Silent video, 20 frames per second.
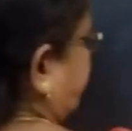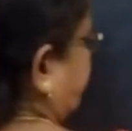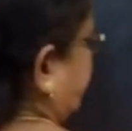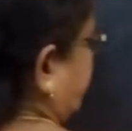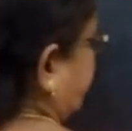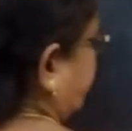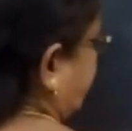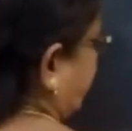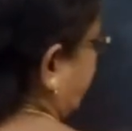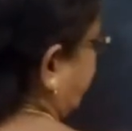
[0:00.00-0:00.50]
இந்த
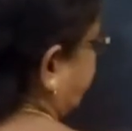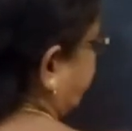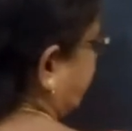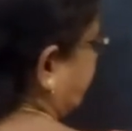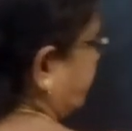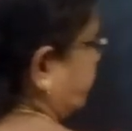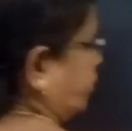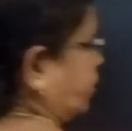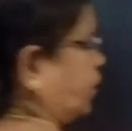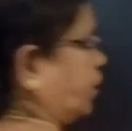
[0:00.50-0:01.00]

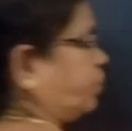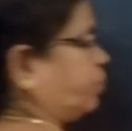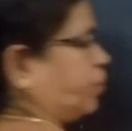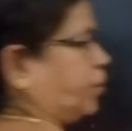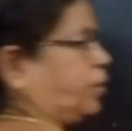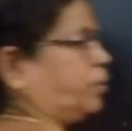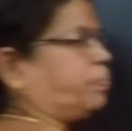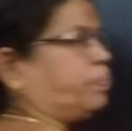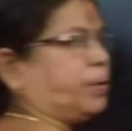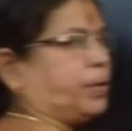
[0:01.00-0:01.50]
சாப்டரில் வந்து நம்ம
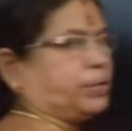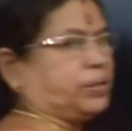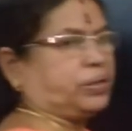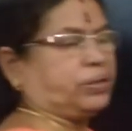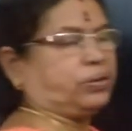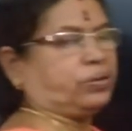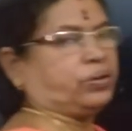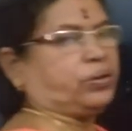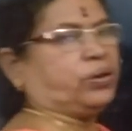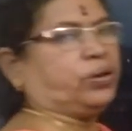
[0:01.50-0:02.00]

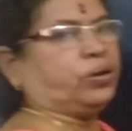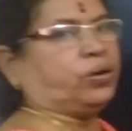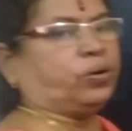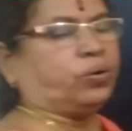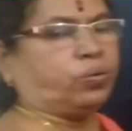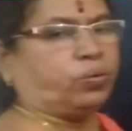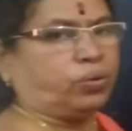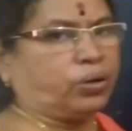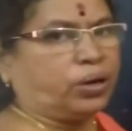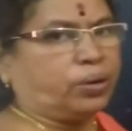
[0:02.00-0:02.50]
பார்த்துட்டோம்
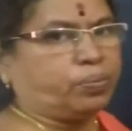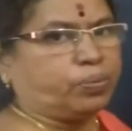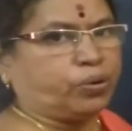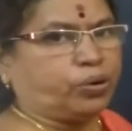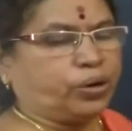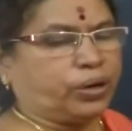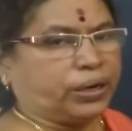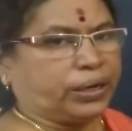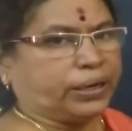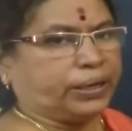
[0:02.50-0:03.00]
உங்கள்
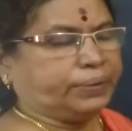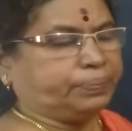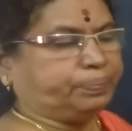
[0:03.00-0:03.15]
புக்கில்